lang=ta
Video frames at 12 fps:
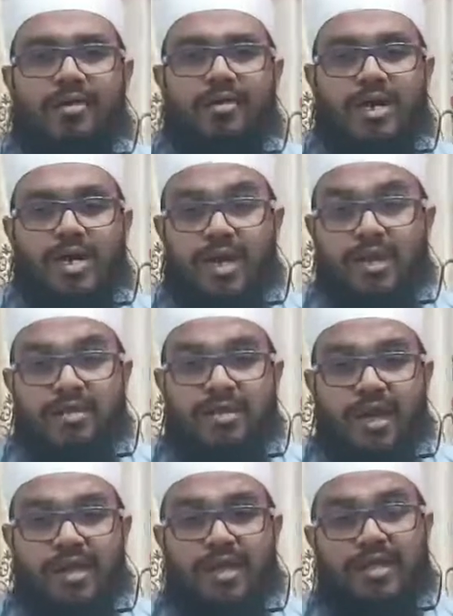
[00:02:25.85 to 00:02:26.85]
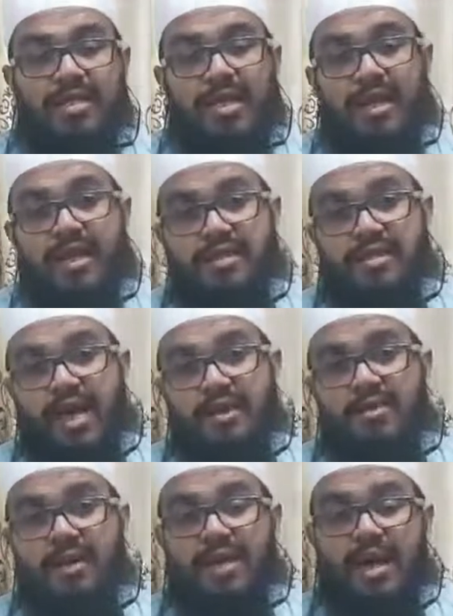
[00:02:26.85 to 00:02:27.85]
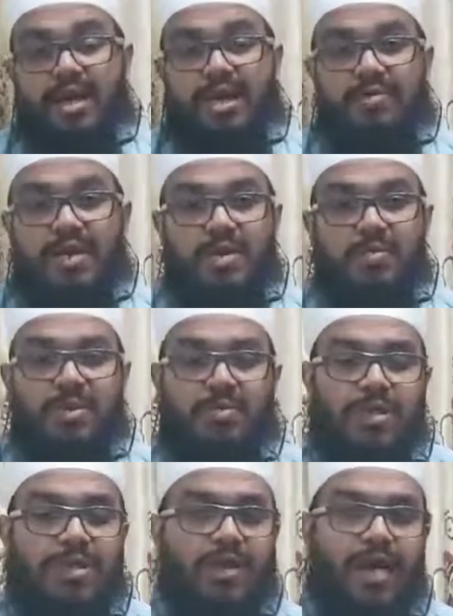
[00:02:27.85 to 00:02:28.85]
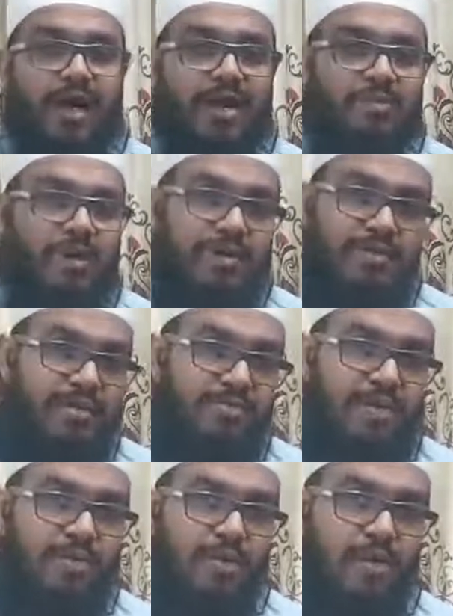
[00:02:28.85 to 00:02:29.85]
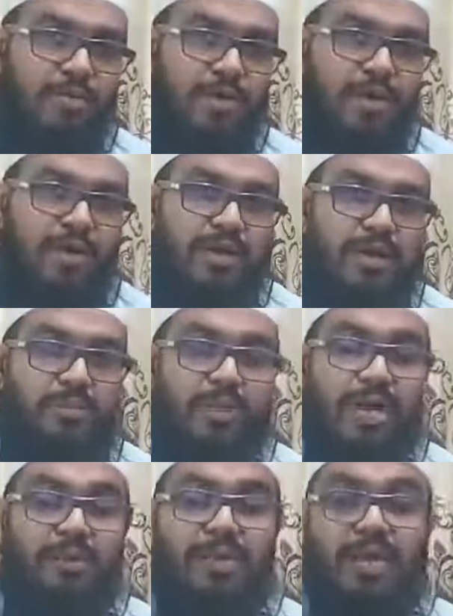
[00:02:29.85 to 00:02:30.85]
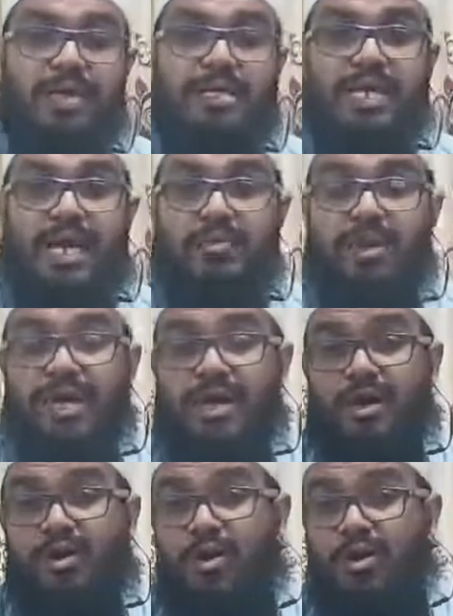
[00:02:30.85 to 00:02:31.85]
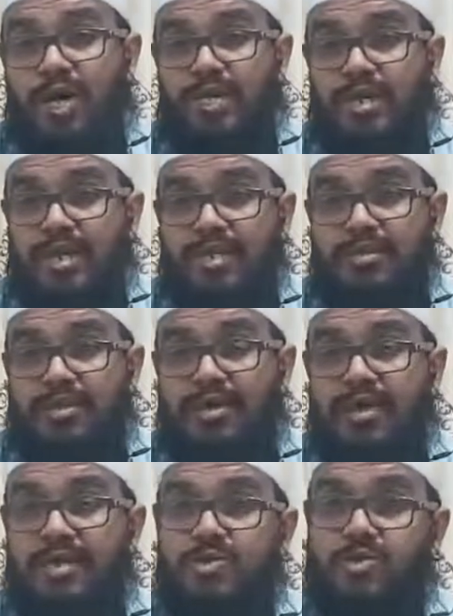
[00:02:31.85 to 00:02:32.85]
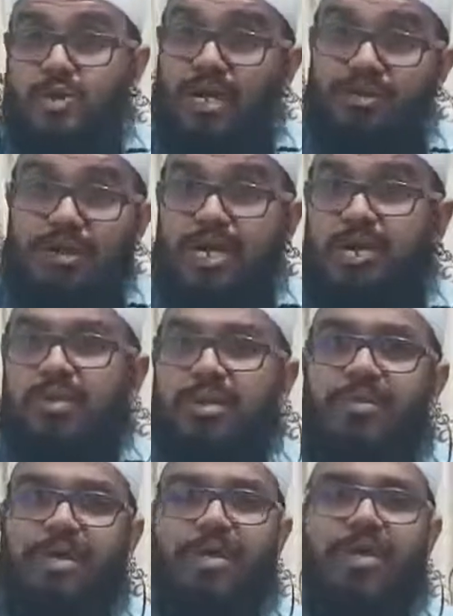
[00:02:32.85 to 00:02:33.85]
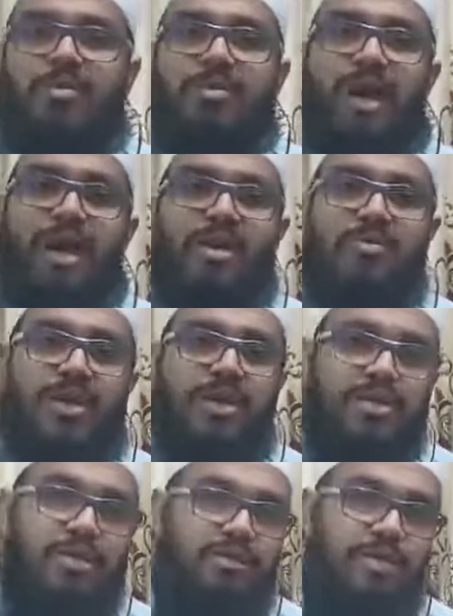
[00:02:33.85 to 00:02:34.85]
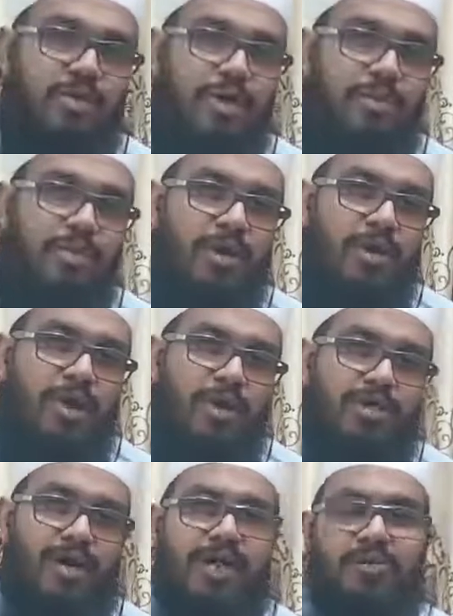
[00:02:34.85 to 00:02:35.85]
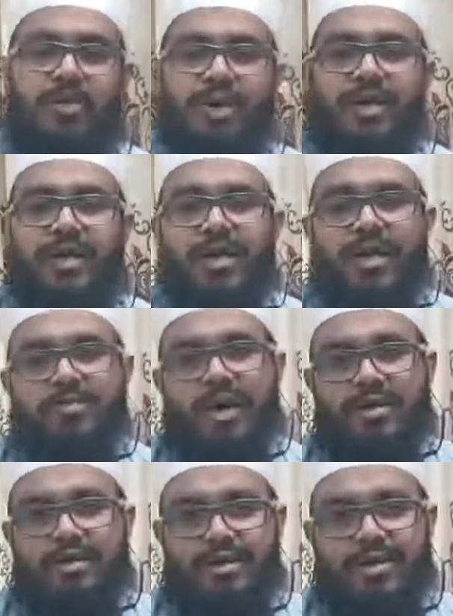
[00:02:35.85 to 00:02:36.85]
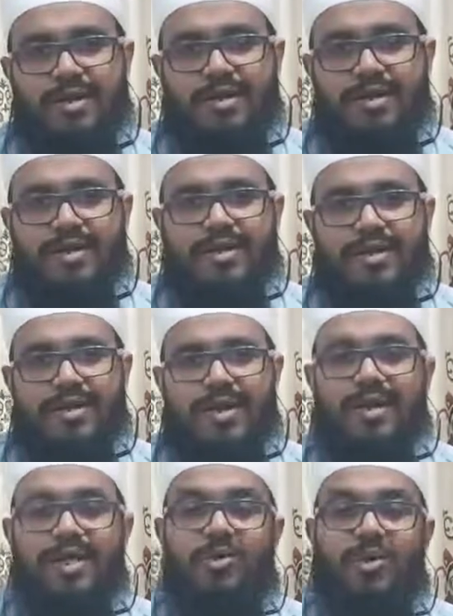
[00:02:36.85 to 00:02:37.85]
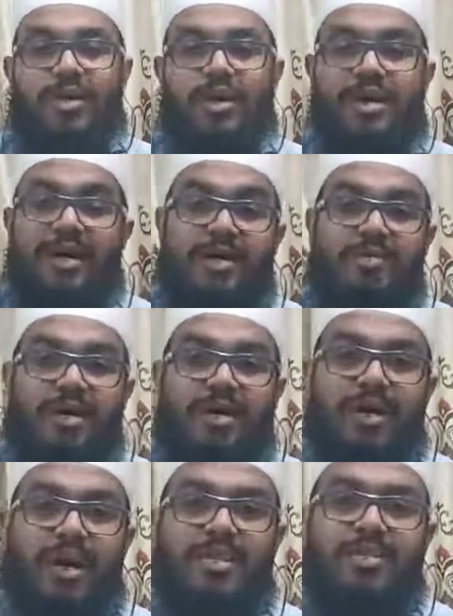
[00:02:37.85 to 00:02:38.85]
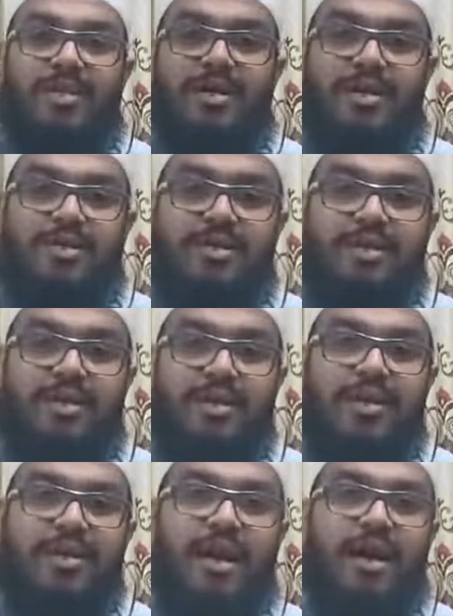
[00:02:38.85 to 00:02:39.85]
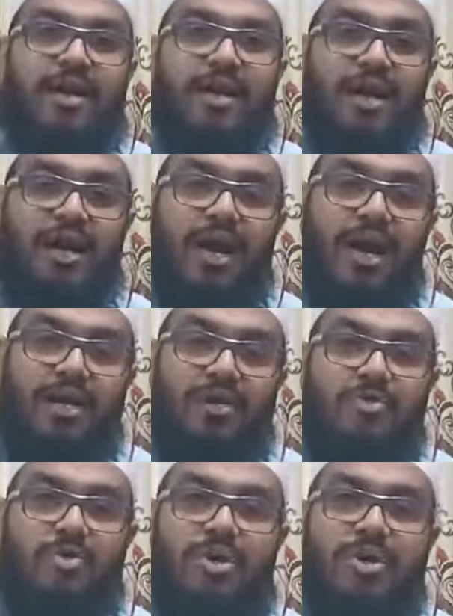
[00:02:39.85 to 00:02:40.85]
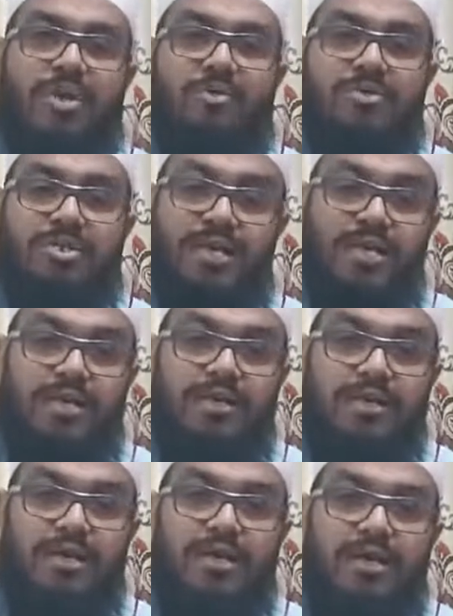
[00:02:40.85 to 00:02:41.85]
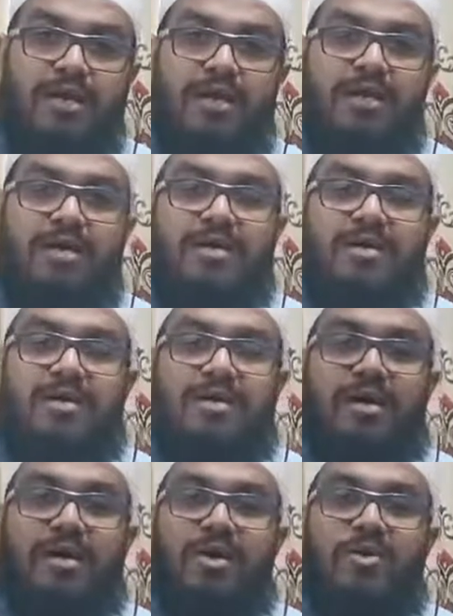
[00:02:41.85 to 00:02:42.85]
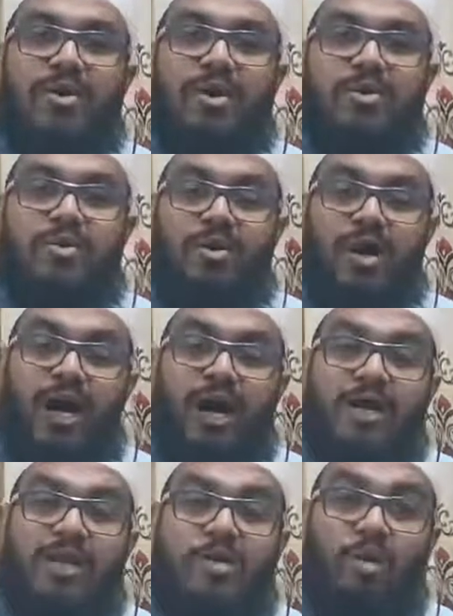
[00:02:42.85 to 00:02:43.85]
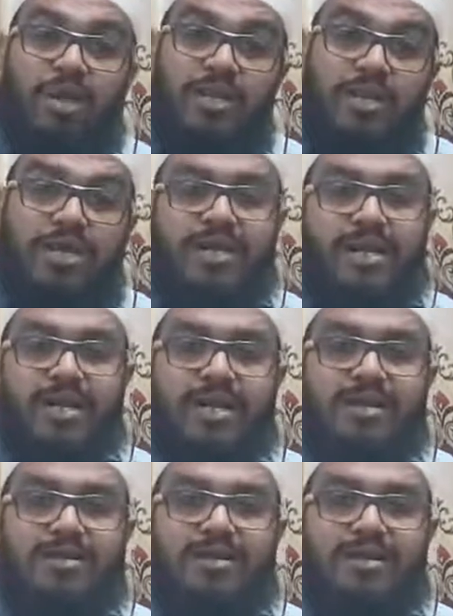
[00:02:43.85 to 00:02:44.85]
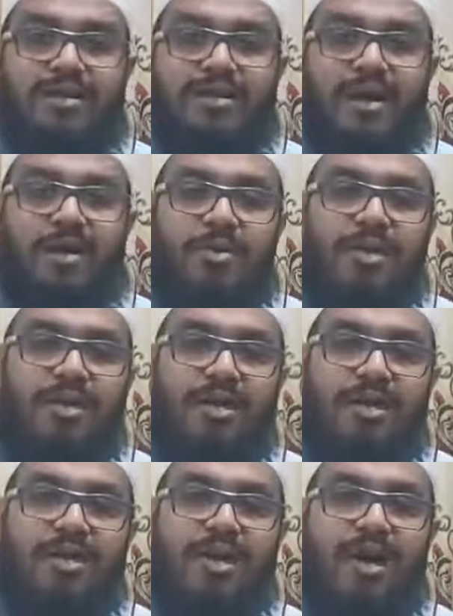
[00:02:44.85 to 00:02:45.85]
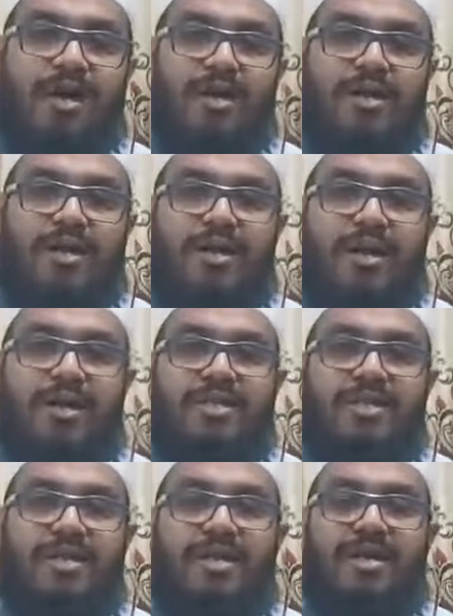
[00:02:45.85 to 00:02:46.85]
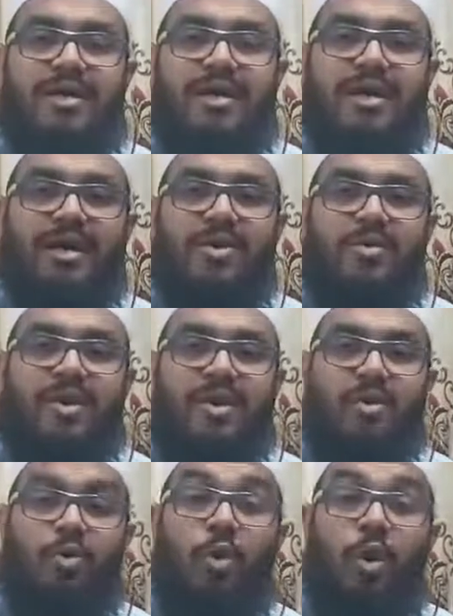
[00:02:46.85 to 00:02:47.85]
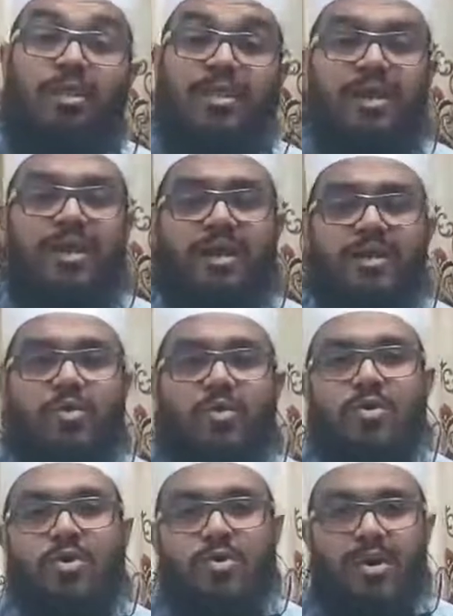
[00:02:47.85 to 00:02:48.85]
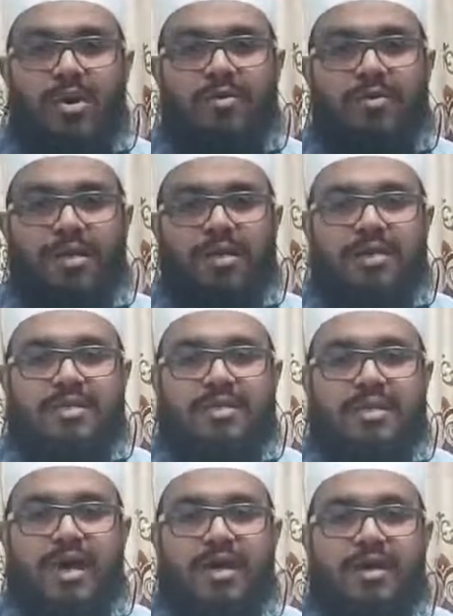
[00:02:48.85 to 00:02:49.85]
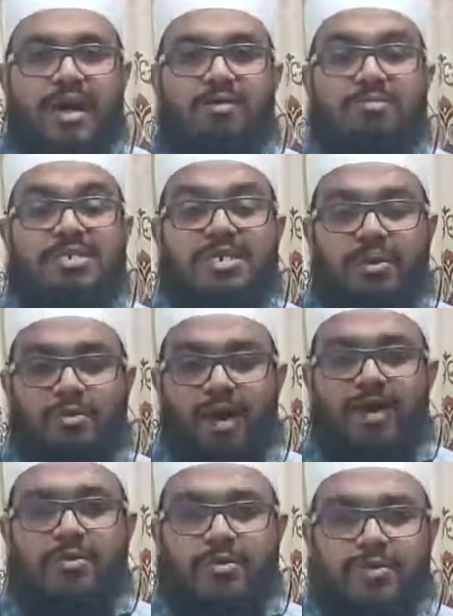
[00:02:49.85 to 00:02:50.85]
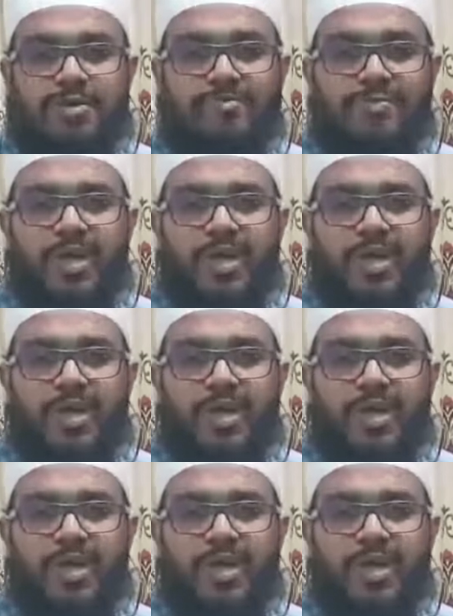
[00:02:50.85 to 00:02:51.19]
ஒரு எழுத்தை எந்த இடத்தால் வெளியாக்க வேண்டும் என்பதை நாங்கள் படித்துவிட்டோம் எப்படிப்பட்ட தன்மைகளோடு அந்த எழுத்துக்களை சொல்ல வேண்டும் என்பதையும் நாங்கள் படித்துவிட்டோம் அந்த அடிப்படையில் அன்பார்ந்த நேர்களே எங்களுடைய கடமை அந்த எழுத்துக்களை நாங்கள் அழகான முறையில் உச்சரித்து எங்களுடைய புறானை ஓதுகின்ற நேரத்தில் அவைகளை நாங்கள் அந்த எங்களுடைய ஓதலில் கொண்டு வர வேண்டியதுதான் அவசியமான ஒன்று